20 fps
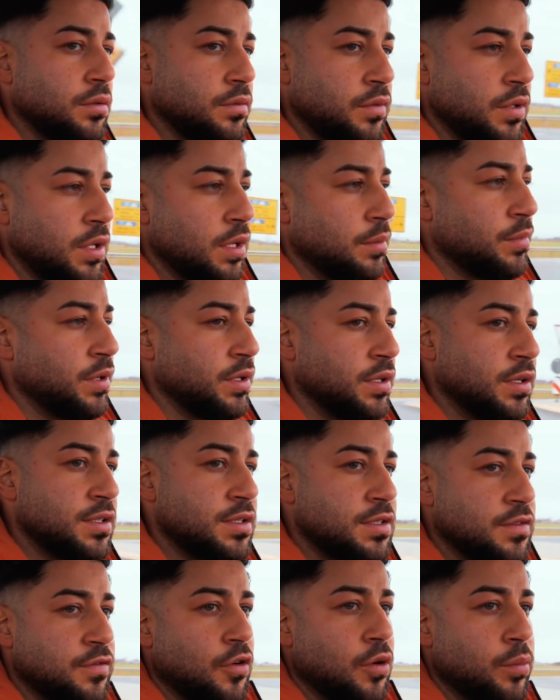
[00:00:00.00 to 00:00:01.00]
wie nennt man
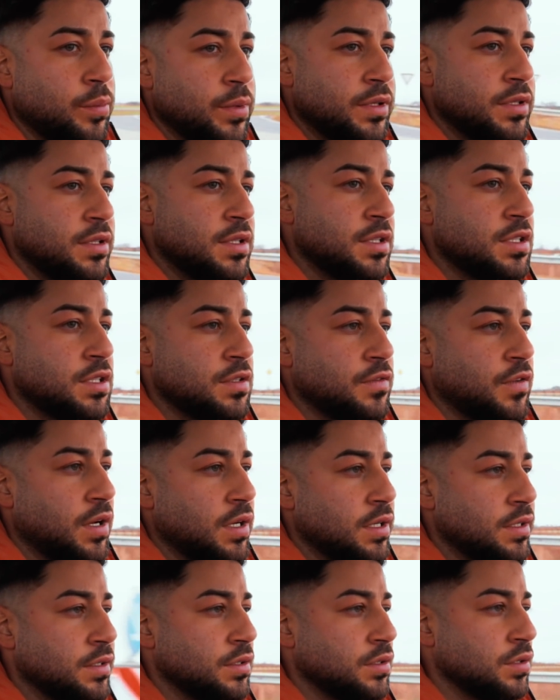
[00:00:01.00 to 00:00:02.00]
das, vorbildlich
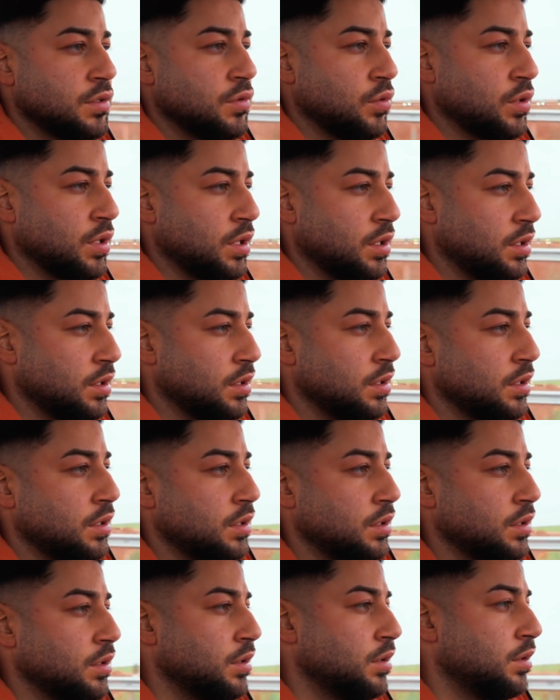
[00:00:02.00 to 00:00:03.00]
verhalten oder
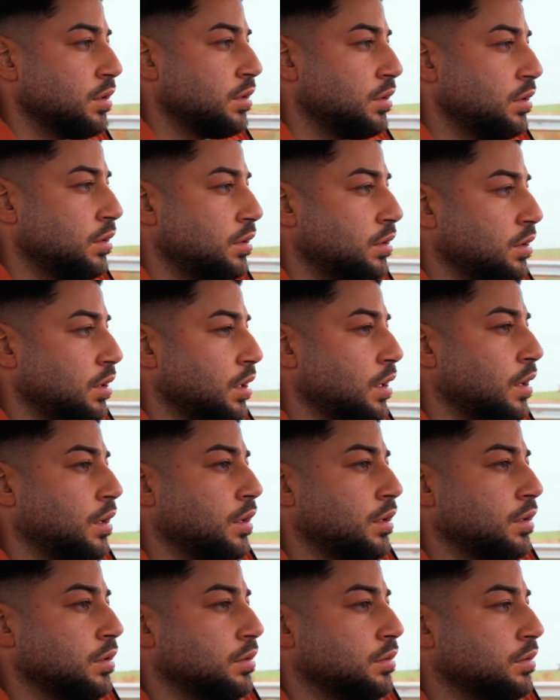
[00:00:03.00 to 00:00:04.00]

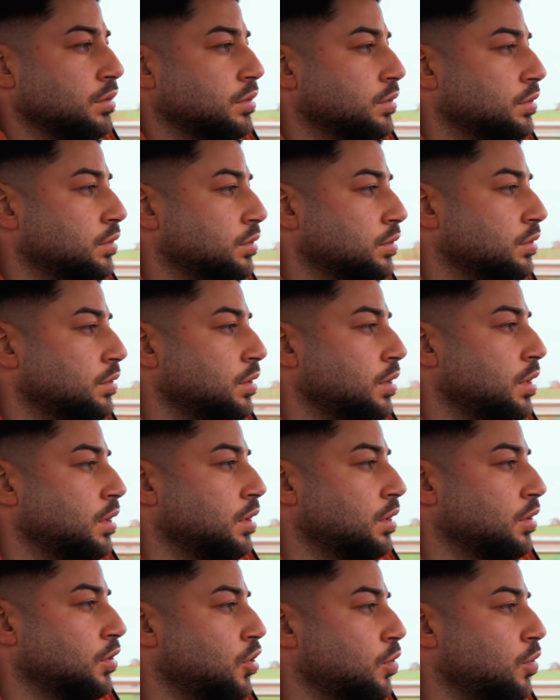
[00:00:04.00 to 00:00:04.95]
äh,